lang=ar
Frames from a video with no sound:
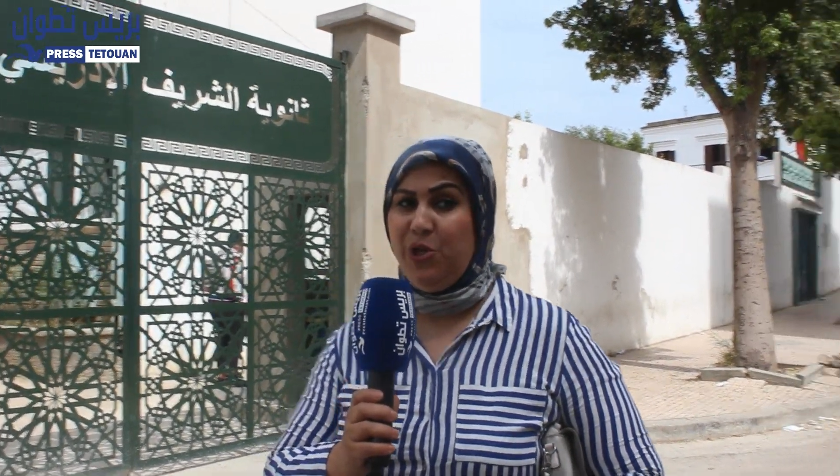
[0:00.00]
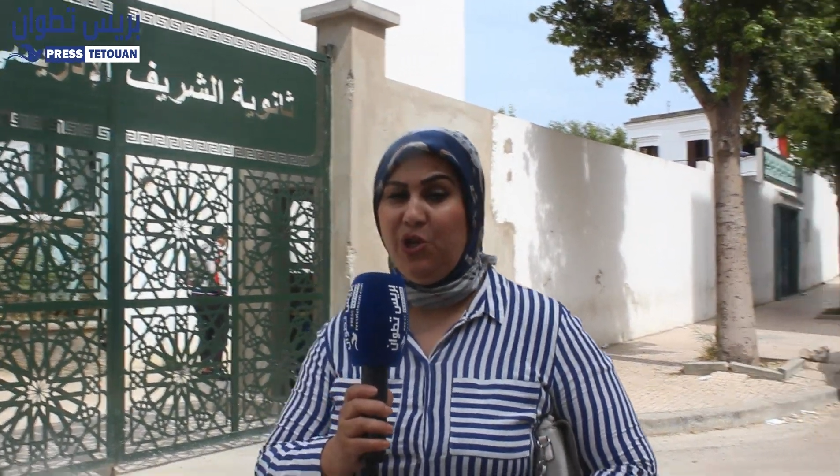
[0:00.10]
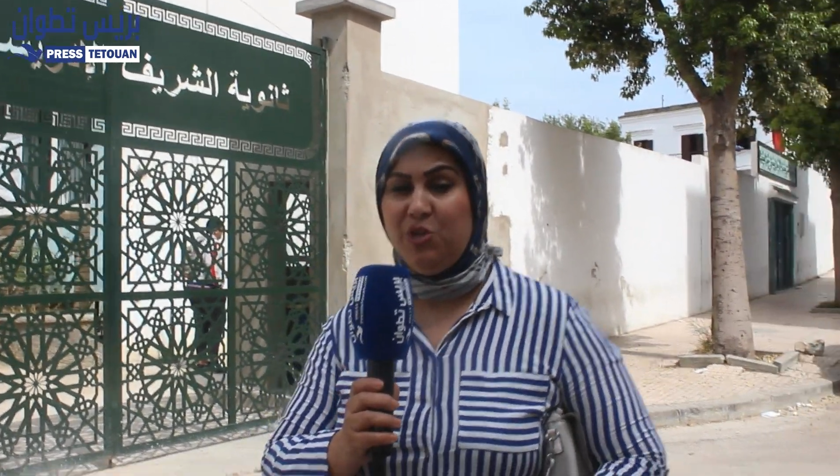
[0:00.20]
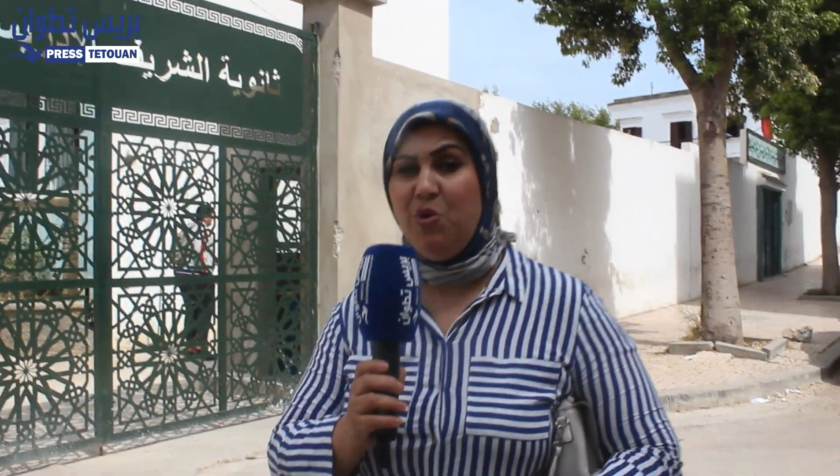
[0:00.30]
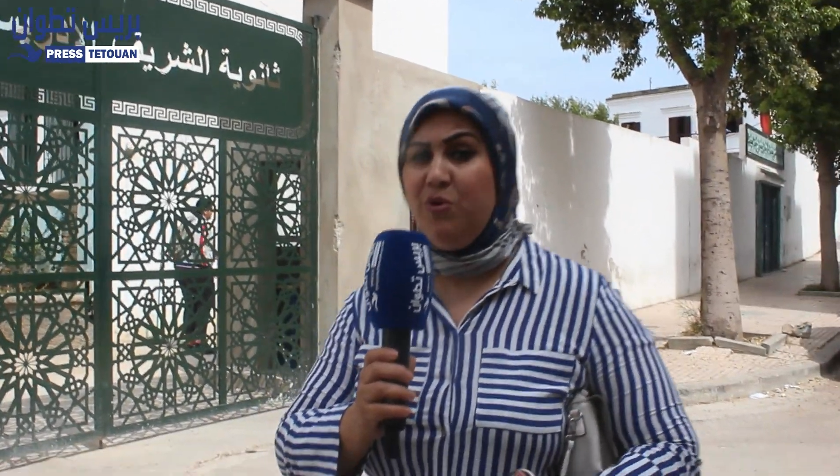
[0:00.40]

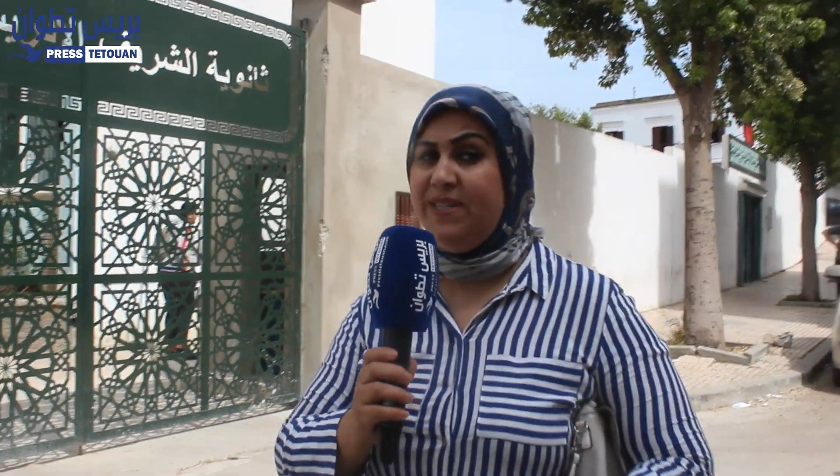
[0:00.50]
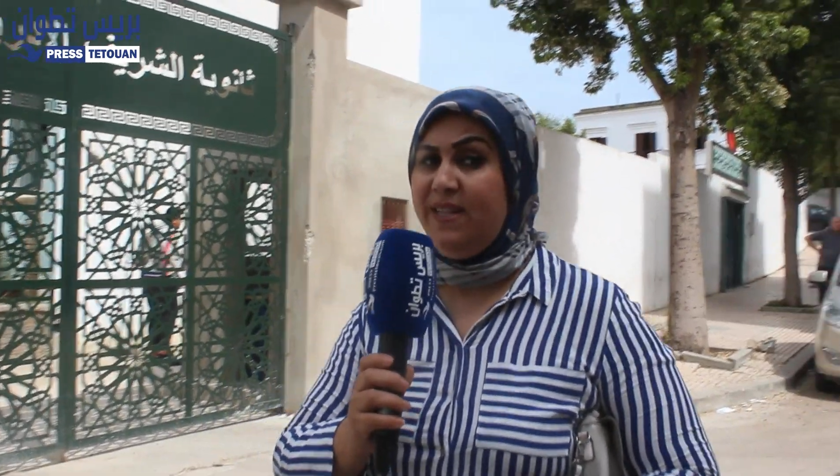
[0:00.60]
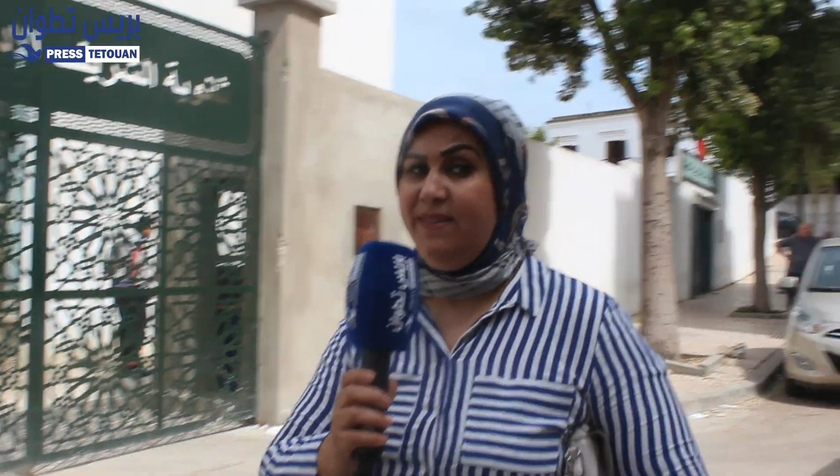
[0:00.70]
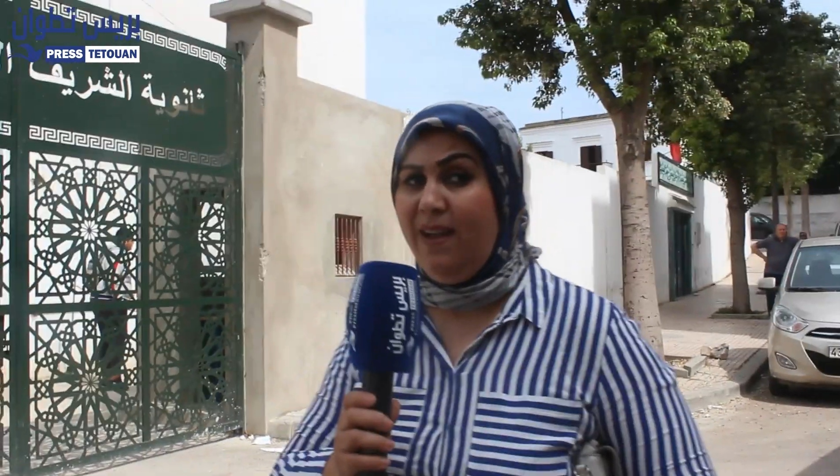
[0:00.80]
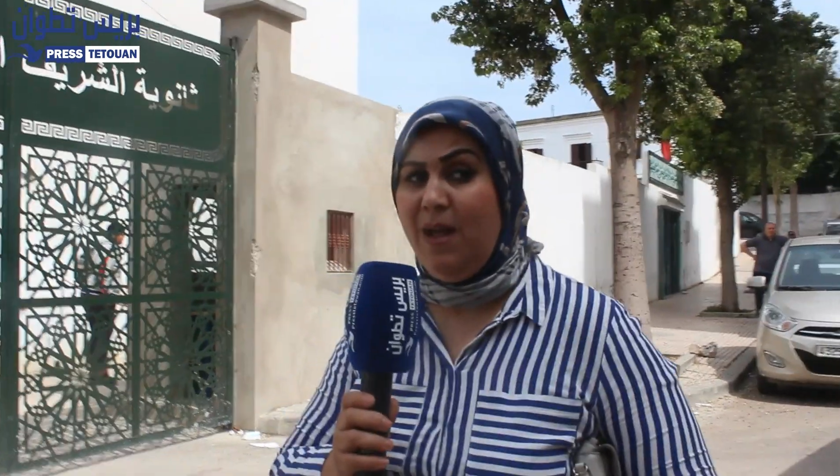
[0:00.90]
كيخدموا
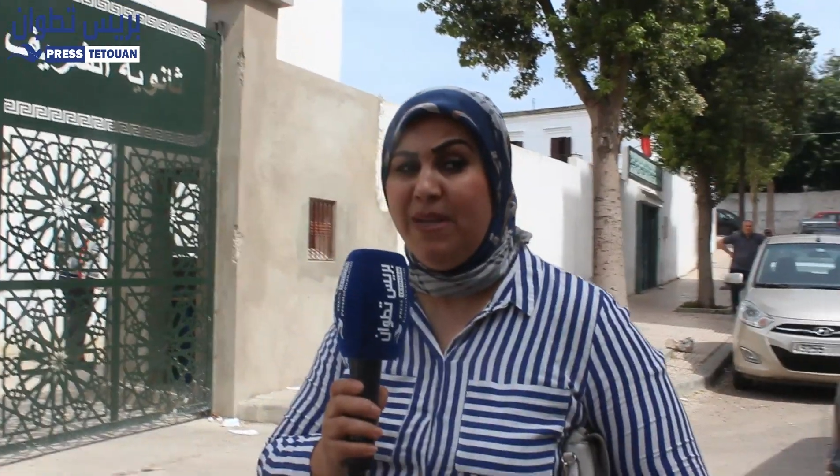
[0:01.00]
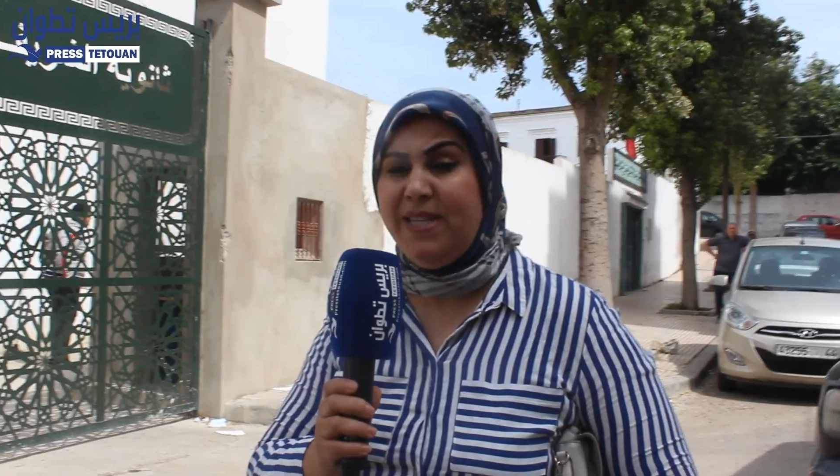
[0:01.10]
وليداتنا رغم